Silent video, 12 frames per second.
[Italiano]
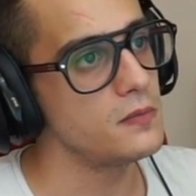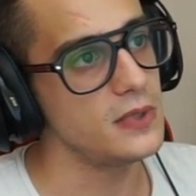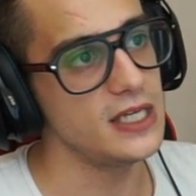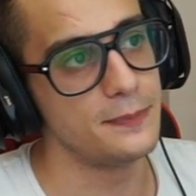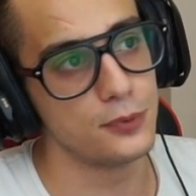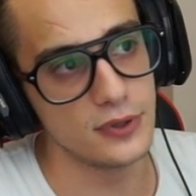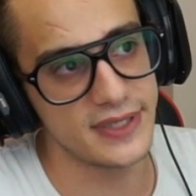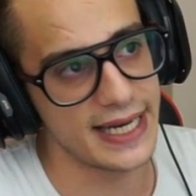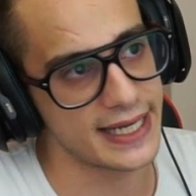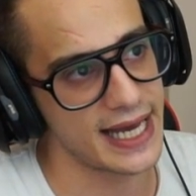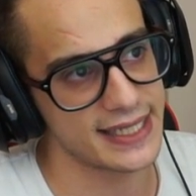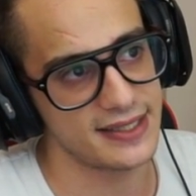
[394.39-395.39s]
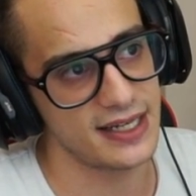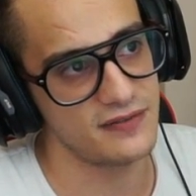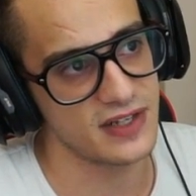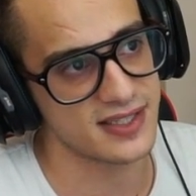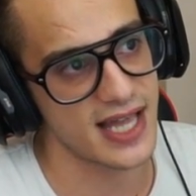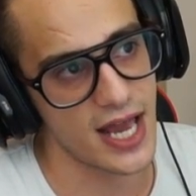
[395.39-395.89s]
il pool delle carte
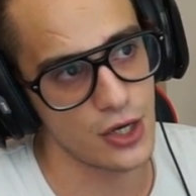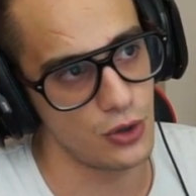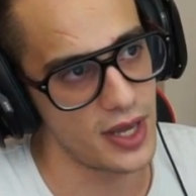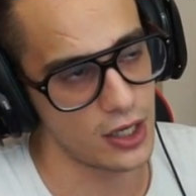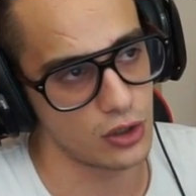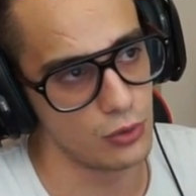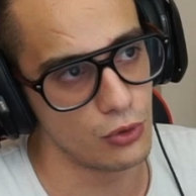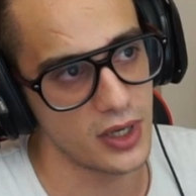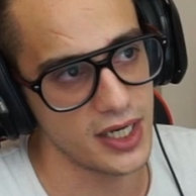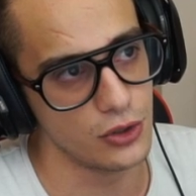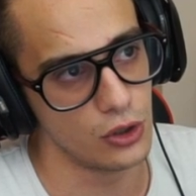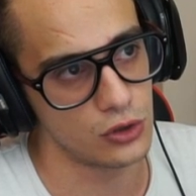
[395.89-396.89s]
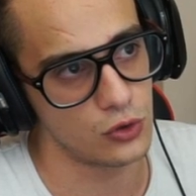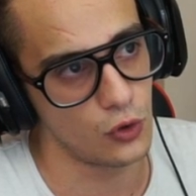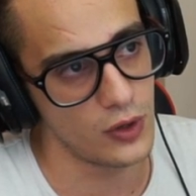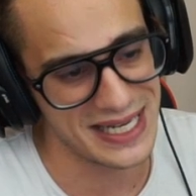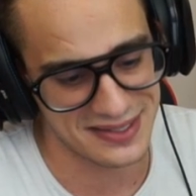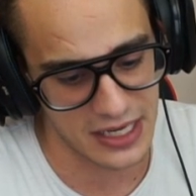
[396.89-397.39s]
dell'avversario è comunque
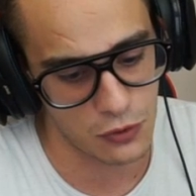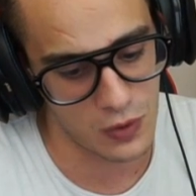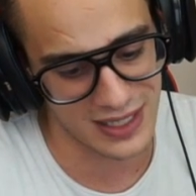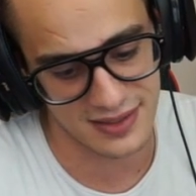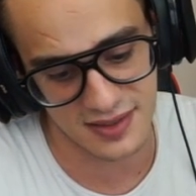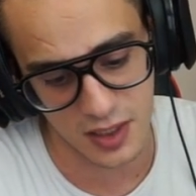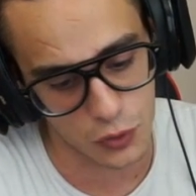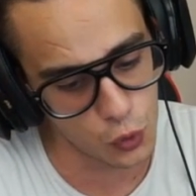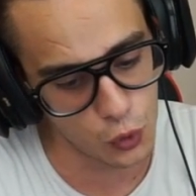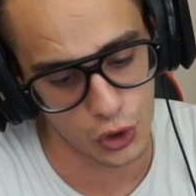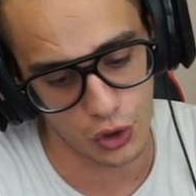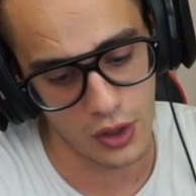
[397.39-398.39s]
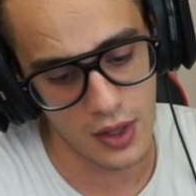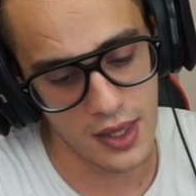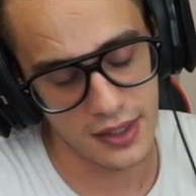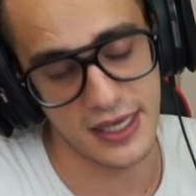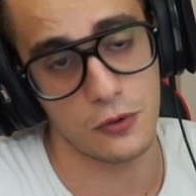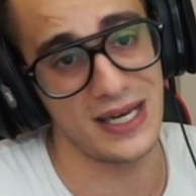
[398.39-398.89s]
ridotto e sei quasi sicuro
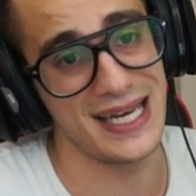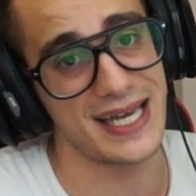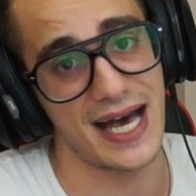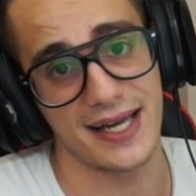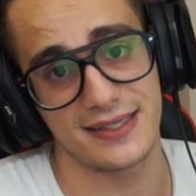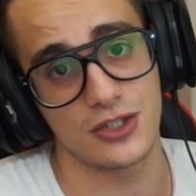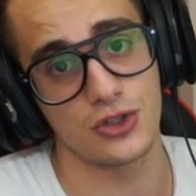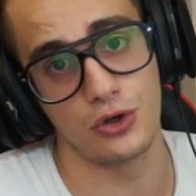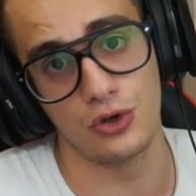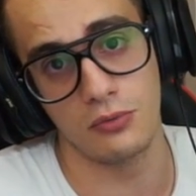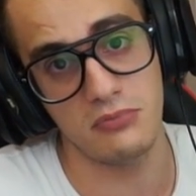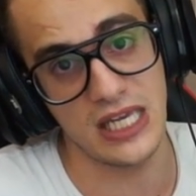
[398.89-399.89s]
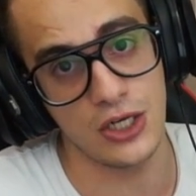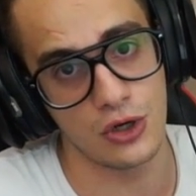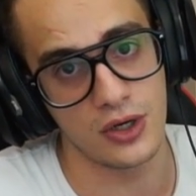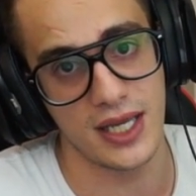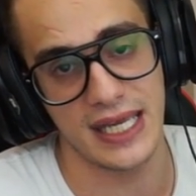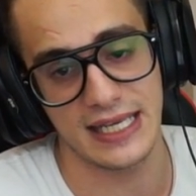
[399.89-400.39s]
che quelle carte sono
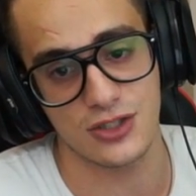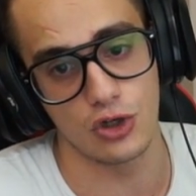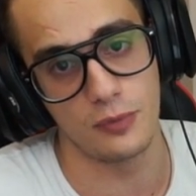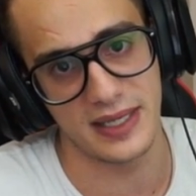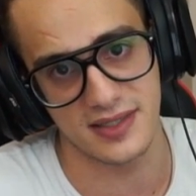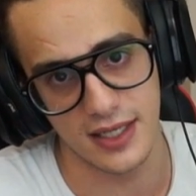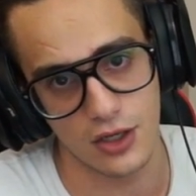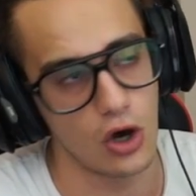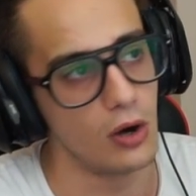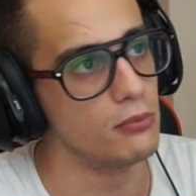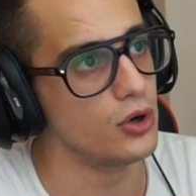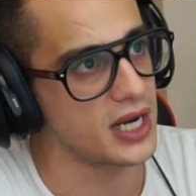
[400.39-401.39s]
minion e che sono pezzi di combo.